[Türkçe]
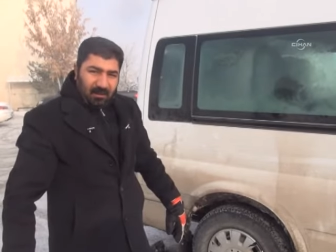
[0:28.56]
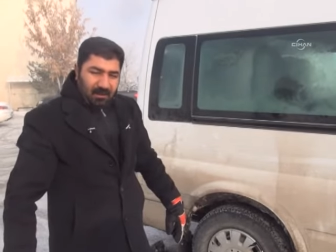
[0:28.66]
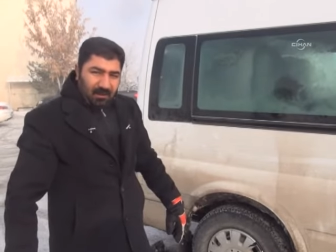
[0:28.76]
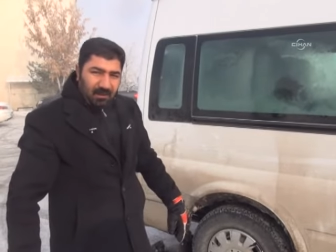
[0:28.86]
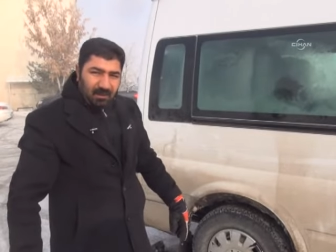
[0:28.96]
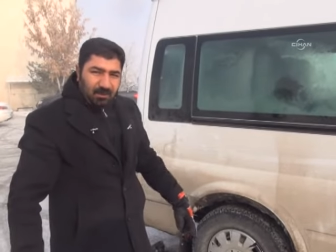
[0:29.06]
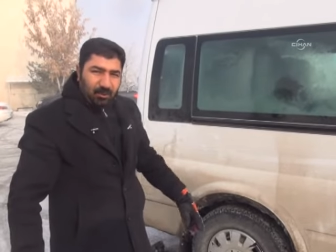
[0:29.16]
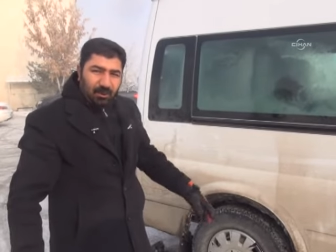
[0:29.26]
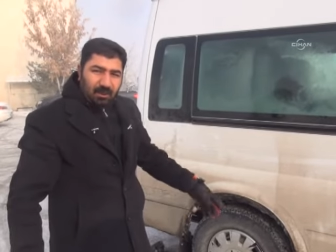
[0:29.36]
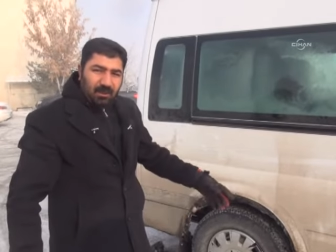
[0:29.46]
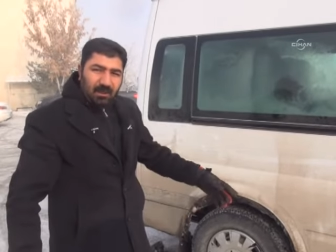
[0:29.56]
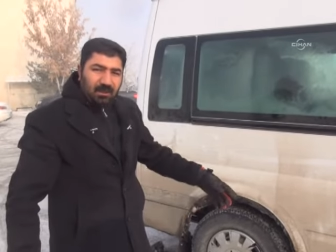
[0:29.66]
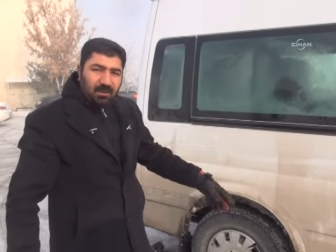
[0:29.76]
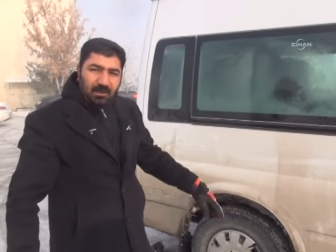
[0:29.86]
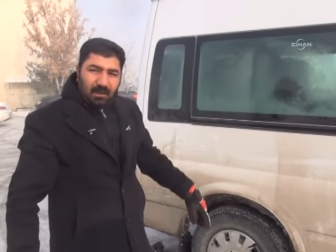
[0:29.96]
Yani gece 12'de,
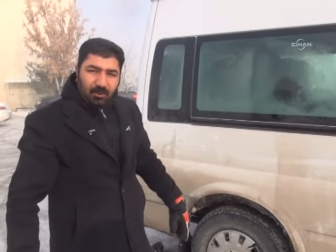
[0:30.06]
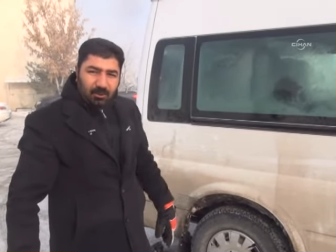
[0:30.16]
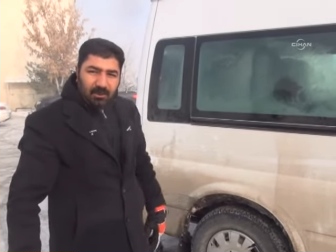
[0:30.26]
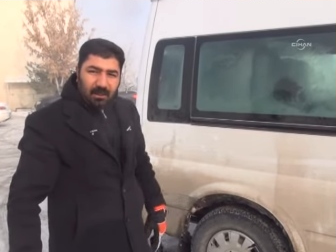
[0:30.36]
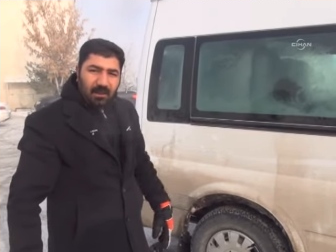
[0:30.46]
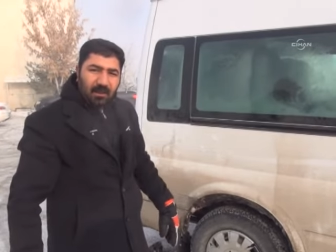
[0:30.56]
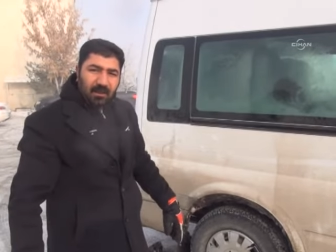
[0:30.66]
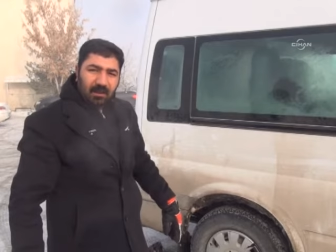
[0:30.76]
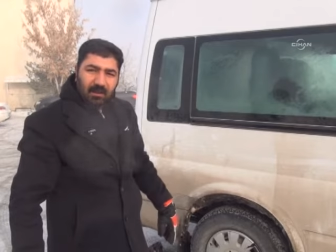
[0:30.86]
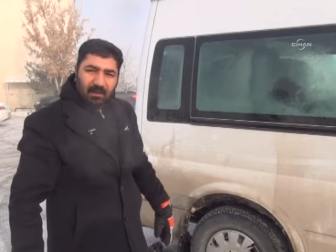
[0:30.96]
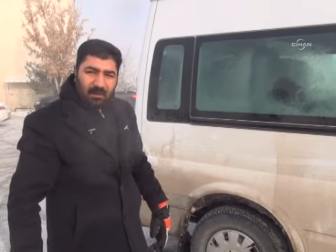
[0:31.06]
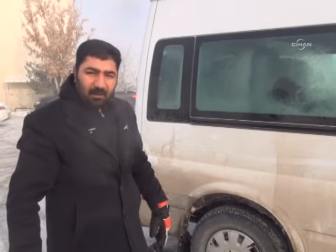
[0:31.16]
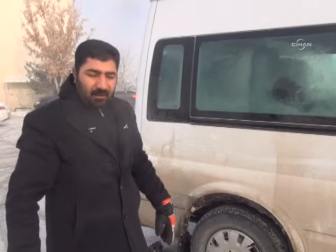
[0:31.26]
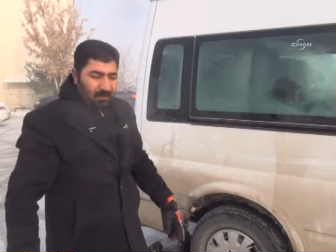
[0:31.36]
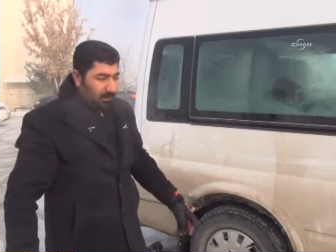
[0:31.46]
2'de, 4'te
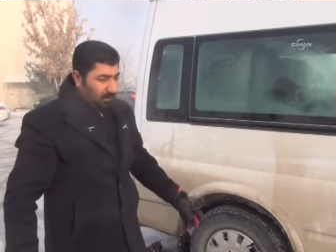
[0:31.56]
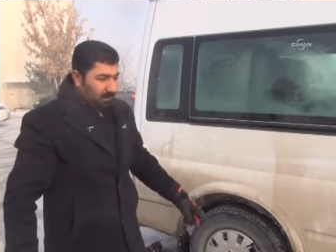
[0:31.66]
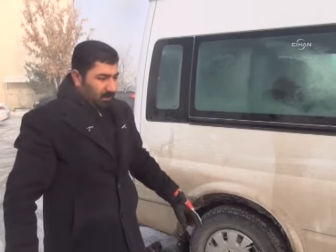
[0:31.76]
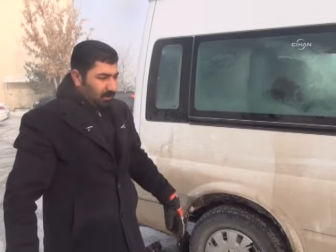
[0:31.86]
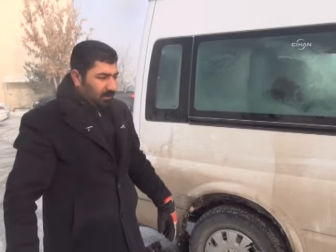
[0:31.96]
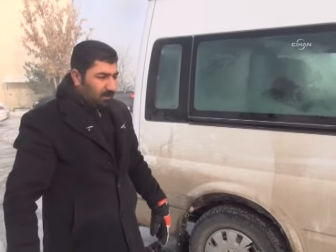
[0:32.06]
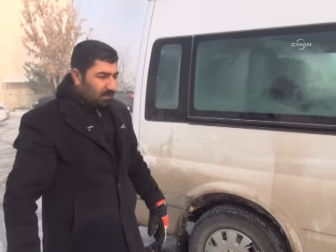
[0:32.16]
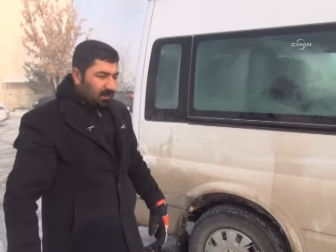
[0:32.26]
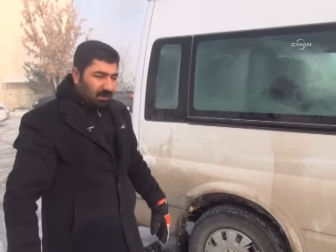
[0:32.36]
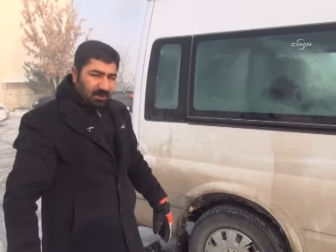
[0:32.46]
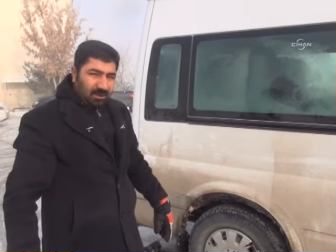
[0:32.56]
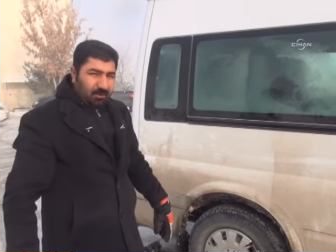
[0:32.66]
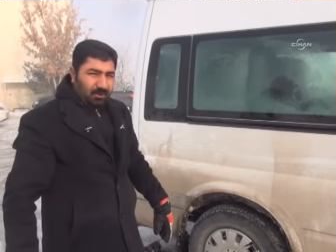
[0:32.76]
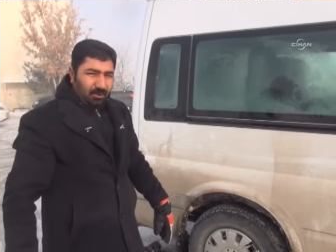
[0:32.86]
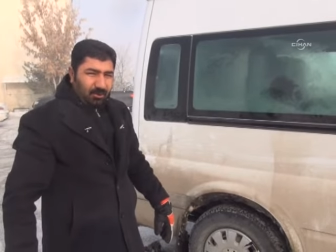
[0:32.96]
Çalışır maslak
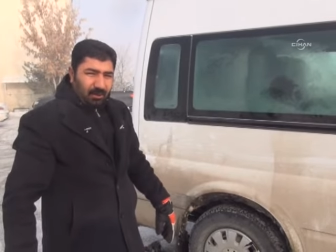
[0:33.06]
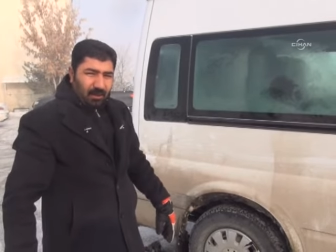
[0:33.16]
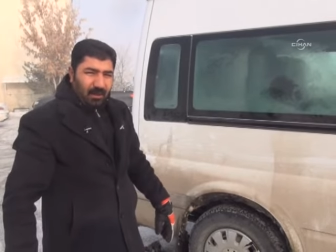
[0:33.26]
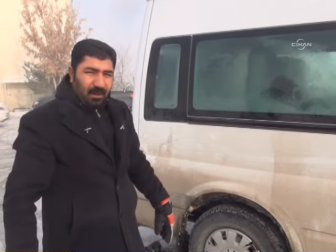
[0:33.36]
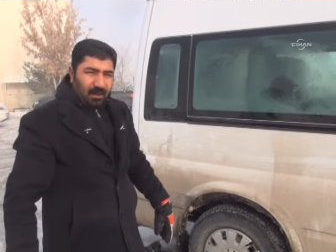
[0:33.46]
araçlarımız donuyor yani.